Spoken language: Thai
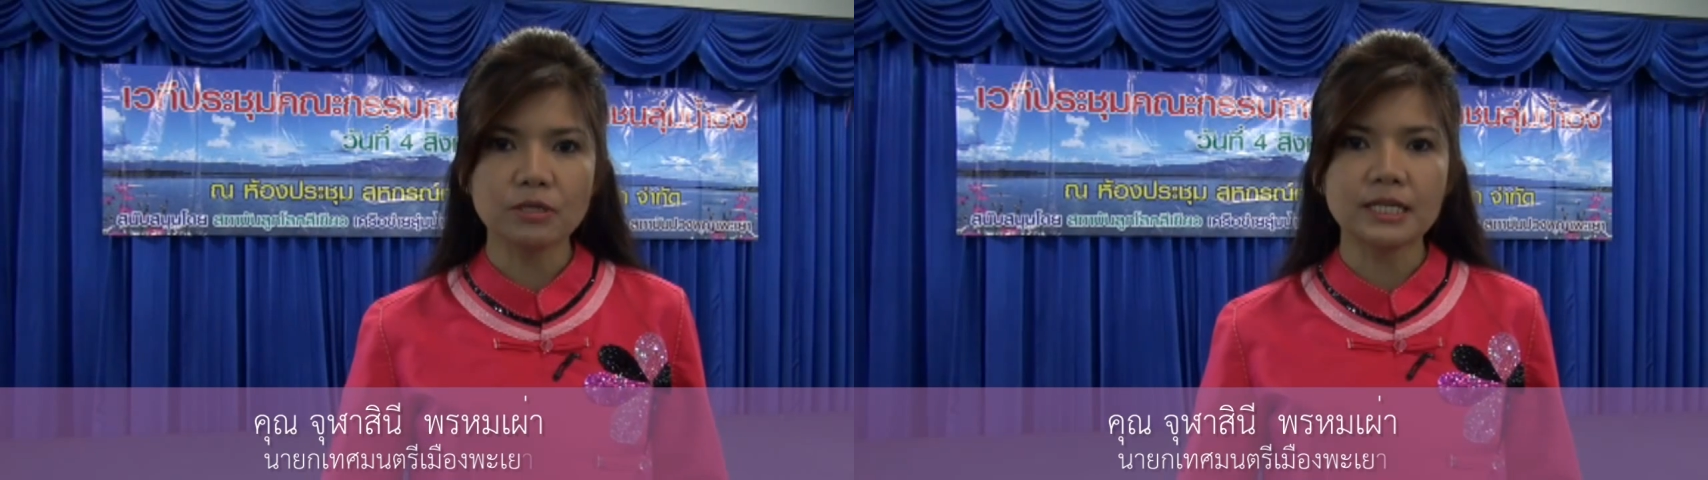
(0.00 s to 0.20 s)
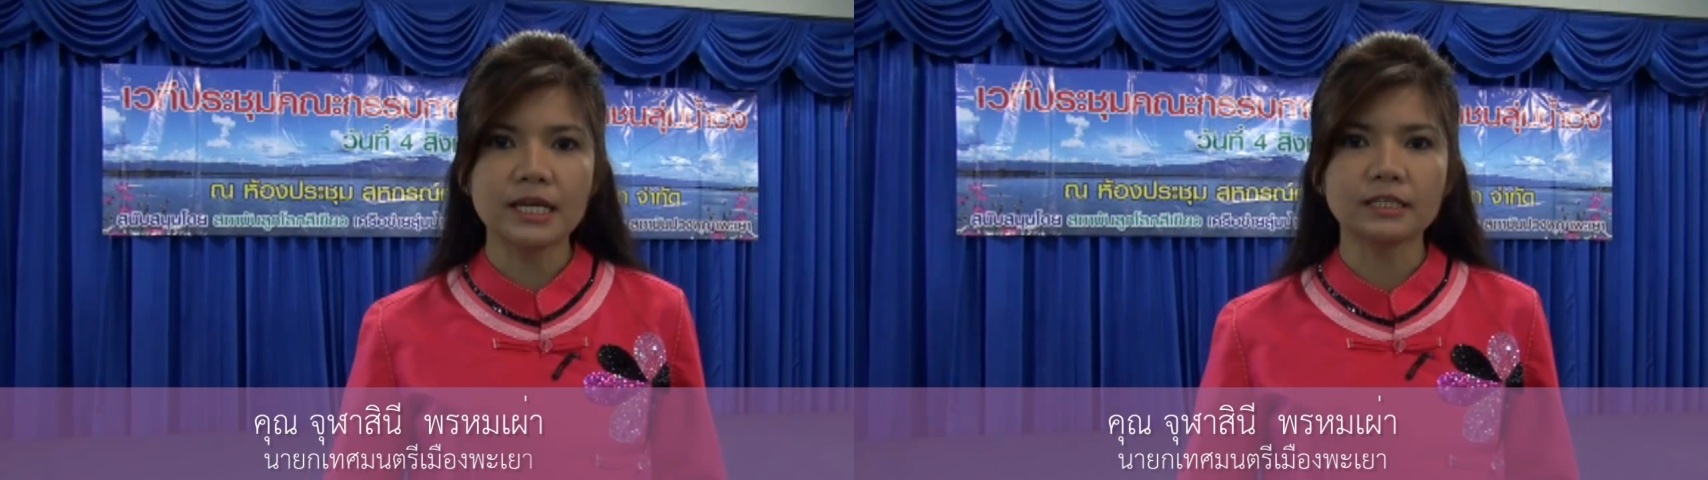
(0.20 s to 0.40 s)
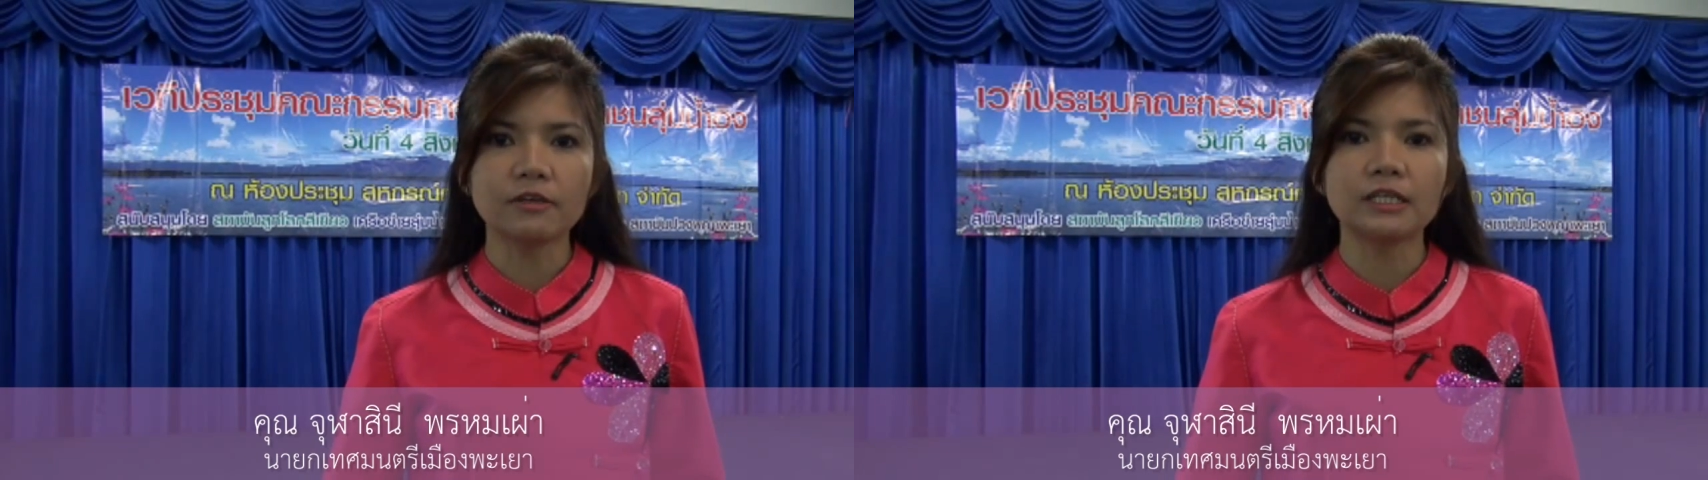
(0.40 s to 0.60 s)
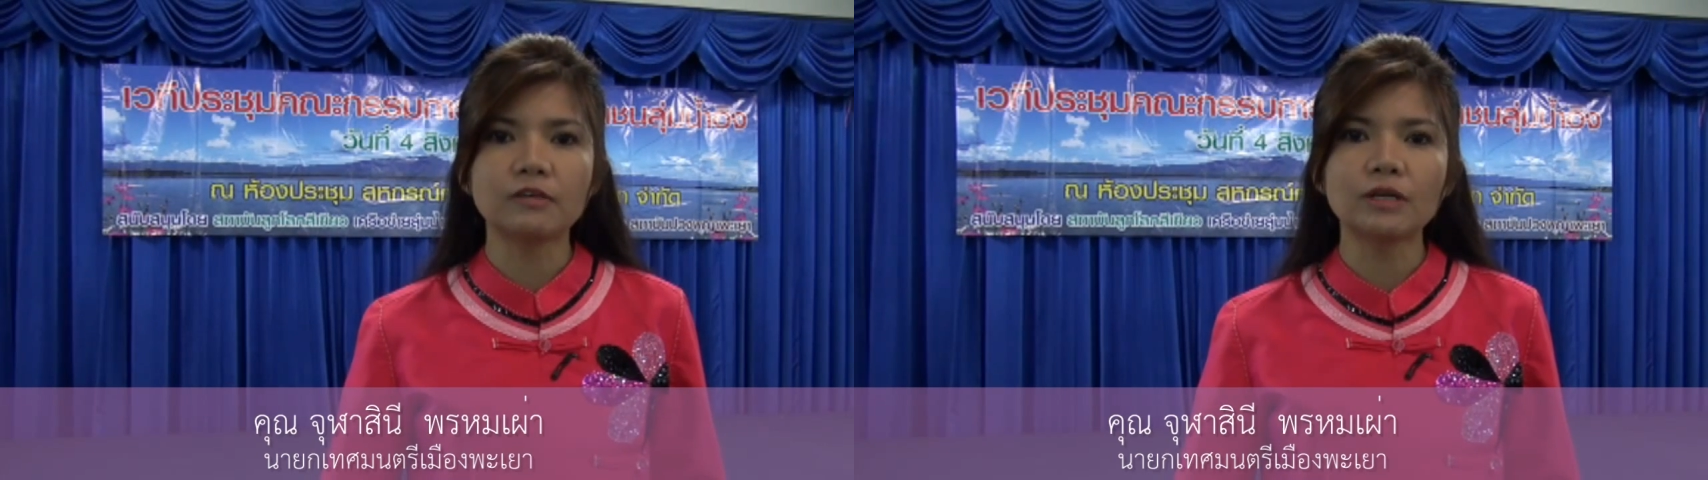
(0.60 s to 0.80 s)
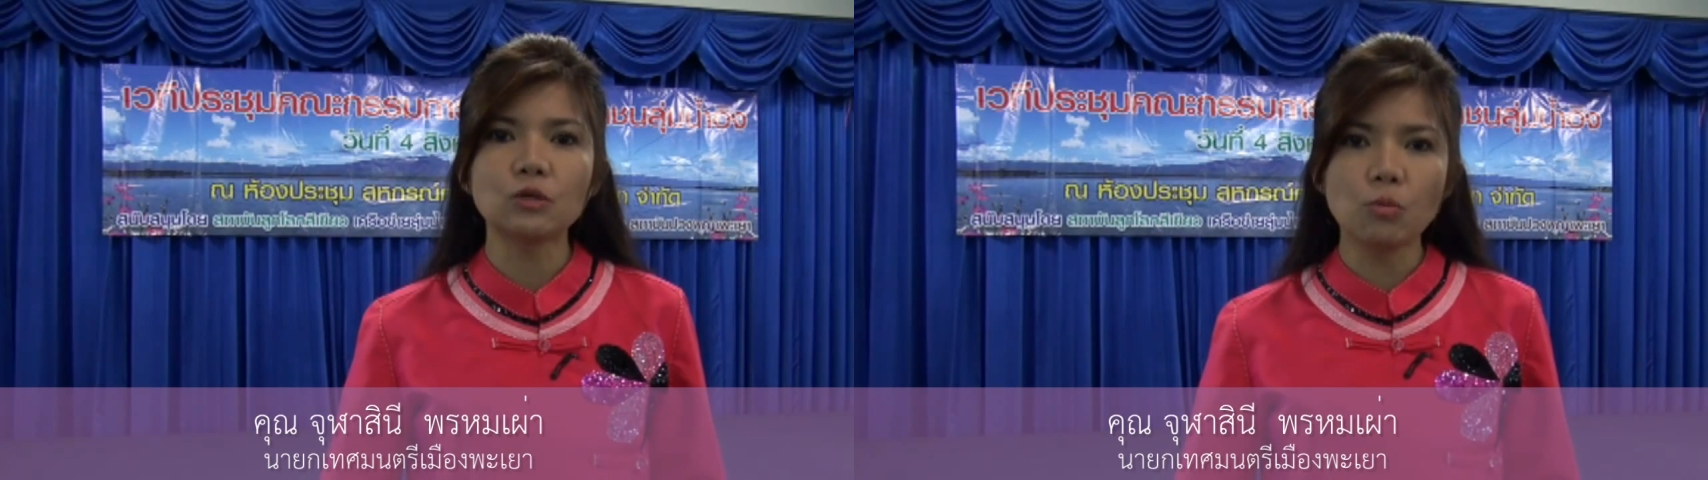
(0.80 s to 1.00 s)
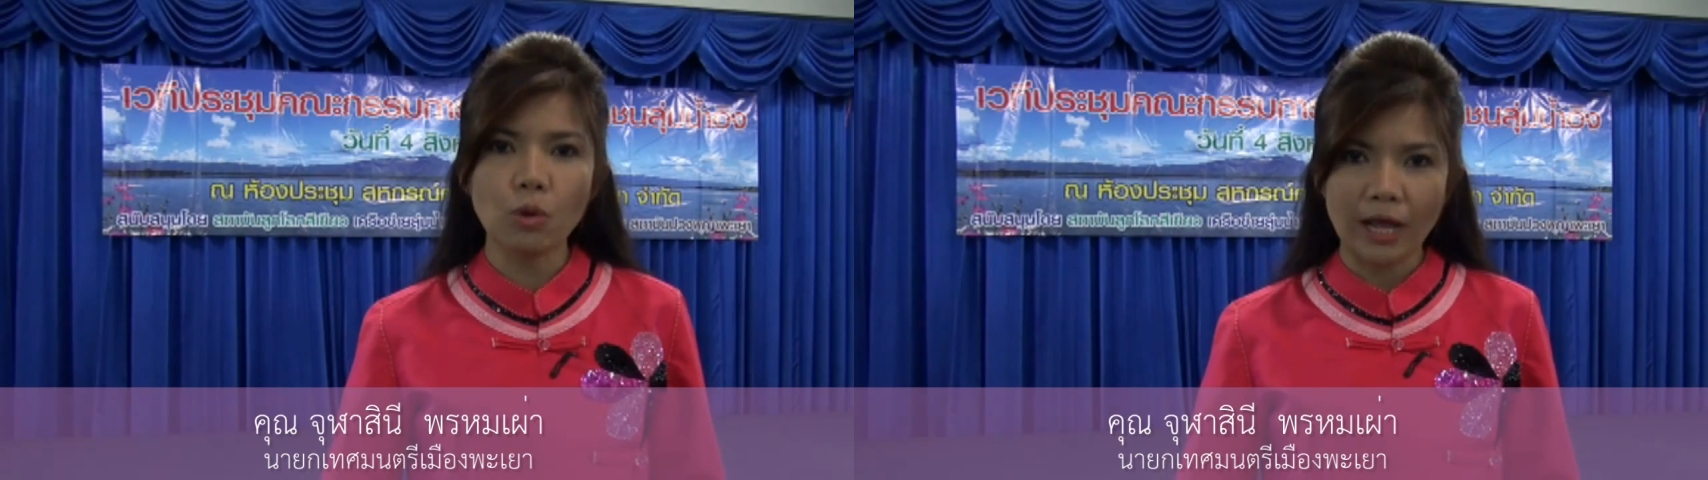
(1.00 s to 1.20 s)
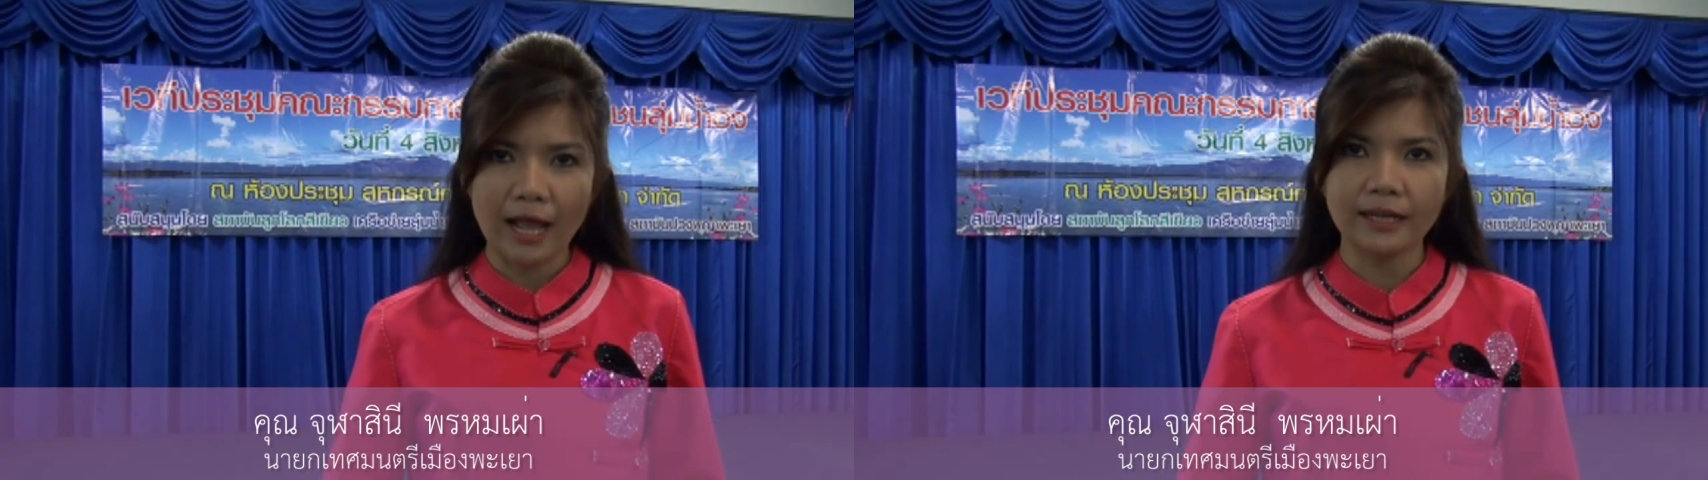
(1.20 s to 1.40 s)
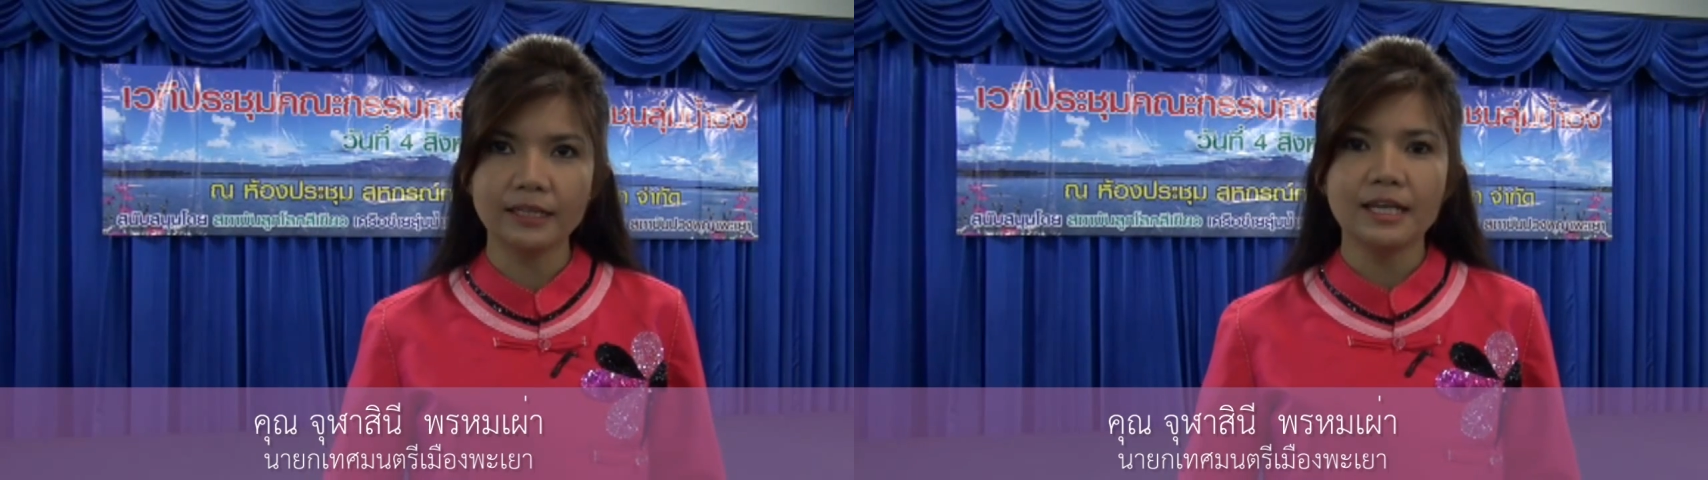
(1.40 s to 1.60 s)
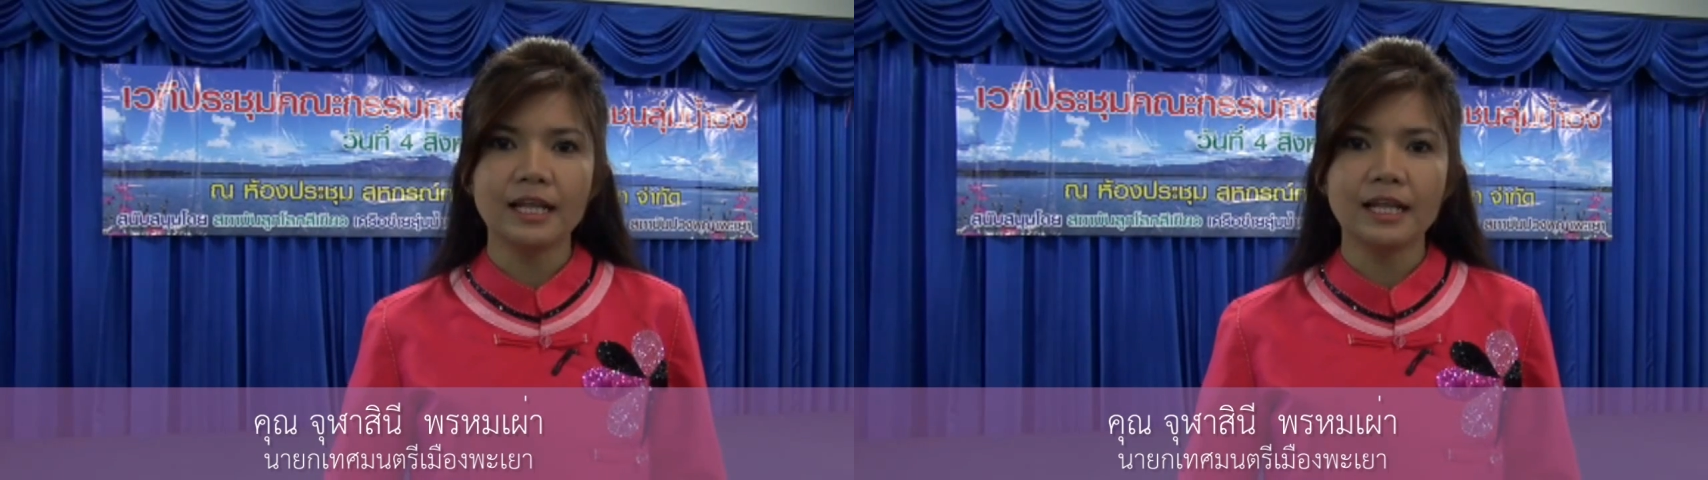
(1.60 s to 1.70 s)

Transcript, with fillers: เพราะฉะนั้นก็คือวัตถุโบราณ